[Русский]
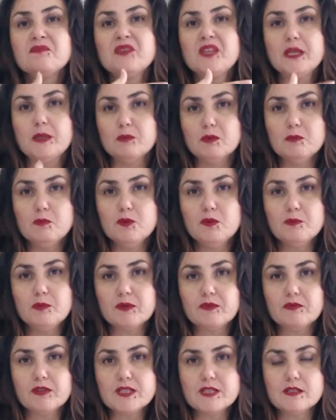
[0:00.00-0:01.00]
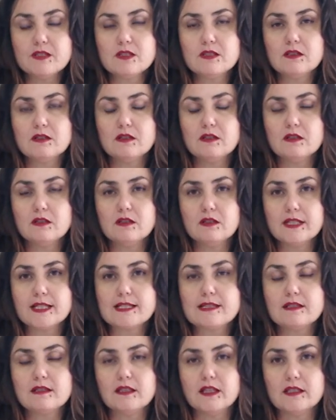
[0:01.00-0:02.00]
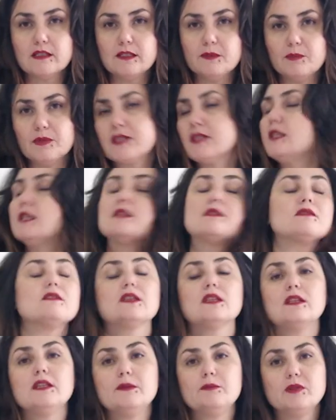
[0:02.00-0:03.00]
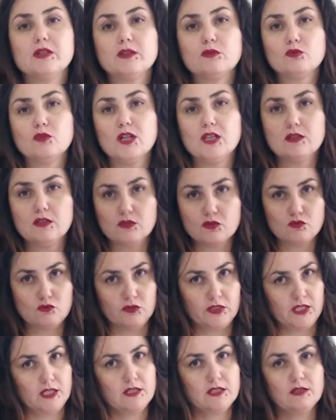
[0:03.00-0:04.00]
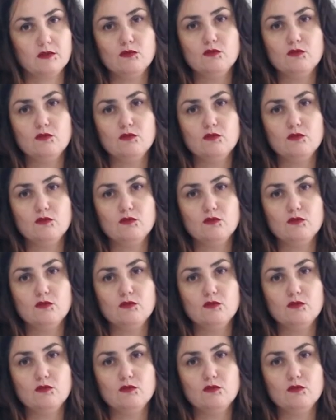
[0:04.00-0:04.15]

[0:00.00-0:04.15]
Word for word: и мы будем проводить а, Э, расклад непосредственно, либо ритуал, консультация,